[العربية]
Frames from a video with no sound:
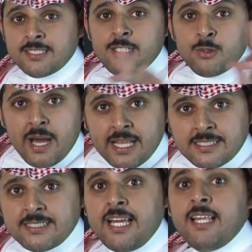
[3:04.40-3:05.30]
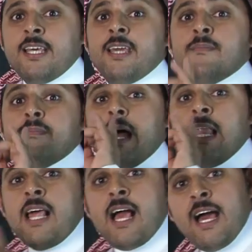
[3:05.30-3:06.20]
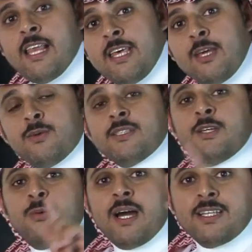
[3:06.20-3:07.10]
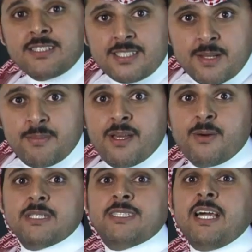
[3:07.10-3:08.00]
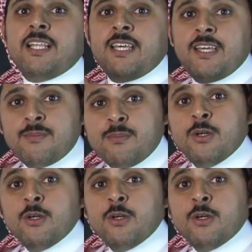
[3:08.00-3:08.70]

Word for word: ديوان التعليم العالي وديوان التربيه والتعليم